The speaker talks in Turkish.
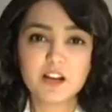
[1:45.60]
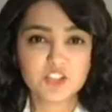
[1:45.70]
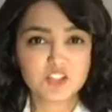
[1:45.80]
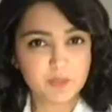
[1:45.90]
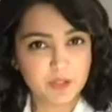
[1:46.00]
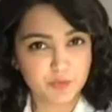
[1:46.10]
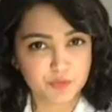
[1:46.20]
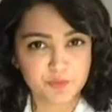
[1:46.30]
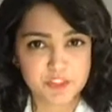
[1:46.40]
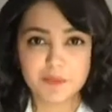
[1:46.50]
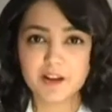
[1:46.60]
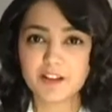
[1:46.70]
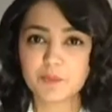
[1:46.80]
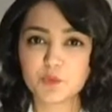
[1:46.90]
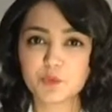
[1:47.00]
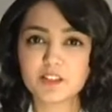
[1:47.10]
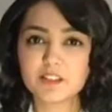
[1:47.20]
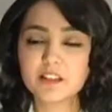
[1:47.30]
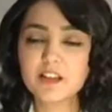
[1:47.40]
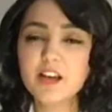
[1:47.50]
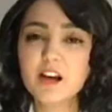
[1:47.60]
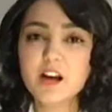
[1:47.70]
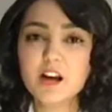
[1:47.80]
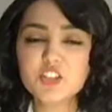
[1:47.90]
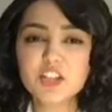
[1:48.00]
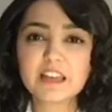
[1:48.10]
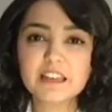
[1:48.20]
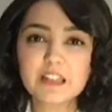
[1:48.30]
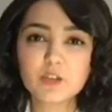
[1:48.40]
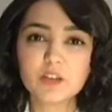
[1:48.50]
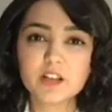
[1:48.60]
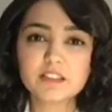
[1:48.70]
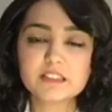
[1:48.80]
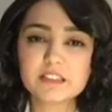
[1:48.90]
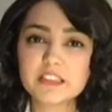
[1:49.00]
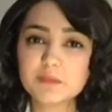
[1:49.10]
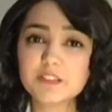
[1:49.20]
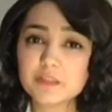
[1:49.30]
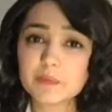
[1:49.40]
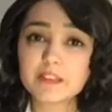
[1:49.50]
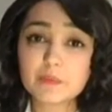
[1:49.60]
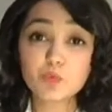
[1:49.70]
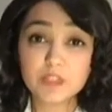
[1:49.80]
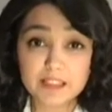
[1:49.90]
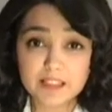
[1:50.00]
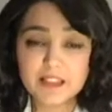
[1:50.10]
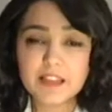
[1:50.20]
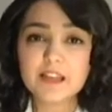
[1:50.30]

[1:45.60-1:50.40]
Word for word: karşılaşabiliyoruz biz bayram günlerinde. Ancak genel olarak istediğimiz tabii ki bu değil.